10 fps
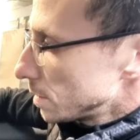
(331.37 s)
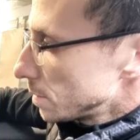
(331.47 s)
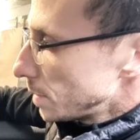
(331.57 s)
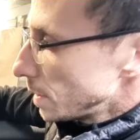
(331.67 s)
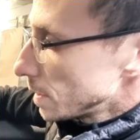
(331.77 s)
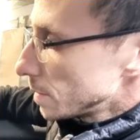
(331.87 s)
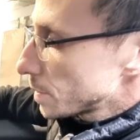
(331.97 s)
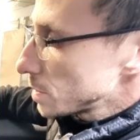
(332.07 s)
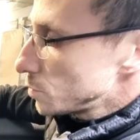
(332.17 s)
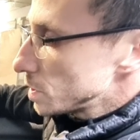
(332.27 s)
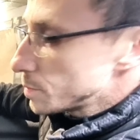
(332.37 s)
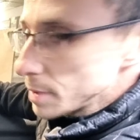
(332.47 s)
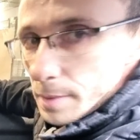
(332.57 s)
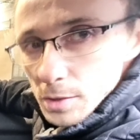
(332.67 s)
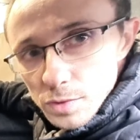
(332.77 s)
ben, prise
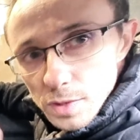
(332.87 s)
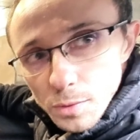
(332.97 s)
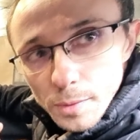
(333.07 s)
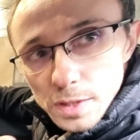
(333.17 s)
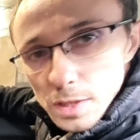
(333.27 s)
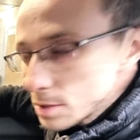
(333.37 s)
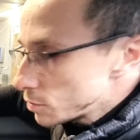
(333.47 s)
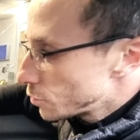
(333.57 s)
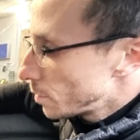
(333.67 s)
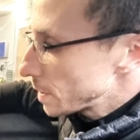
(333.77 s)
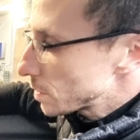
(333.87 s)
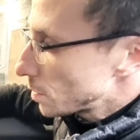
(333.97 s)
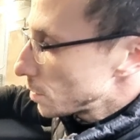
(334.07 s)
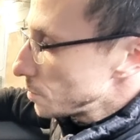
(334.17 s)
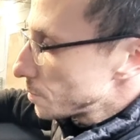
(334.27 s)
USB, ben, tout simplement, c'est si tu veux mettre
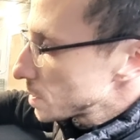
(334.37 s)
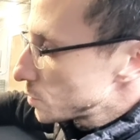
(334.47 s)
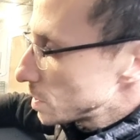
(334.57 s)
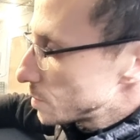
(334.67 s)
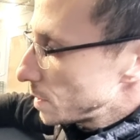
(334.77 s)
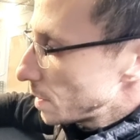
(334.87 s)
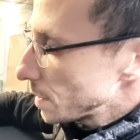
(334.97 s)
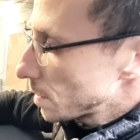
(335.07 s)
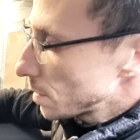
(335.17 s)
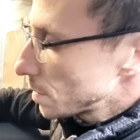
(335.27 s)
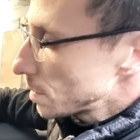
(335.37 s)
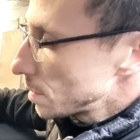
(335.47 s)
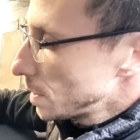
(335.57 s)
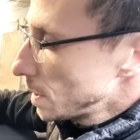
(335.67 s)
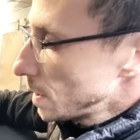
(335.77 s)
euh, une prise USB avec, euh,
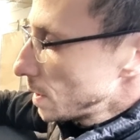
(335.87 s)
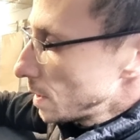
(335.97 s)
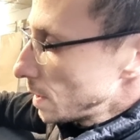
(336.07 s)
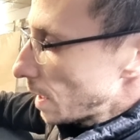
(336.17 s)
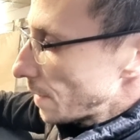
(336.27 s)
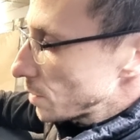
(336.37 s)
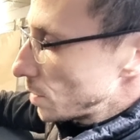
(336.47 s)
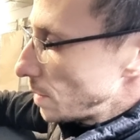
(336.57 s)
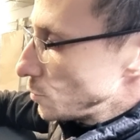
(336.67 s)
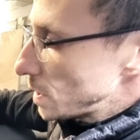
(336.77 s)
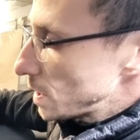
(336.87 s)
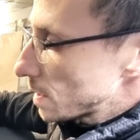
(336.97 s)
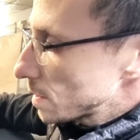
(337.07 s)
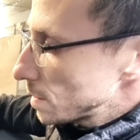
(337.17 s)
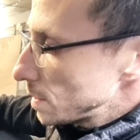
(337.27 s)
avec de la musique.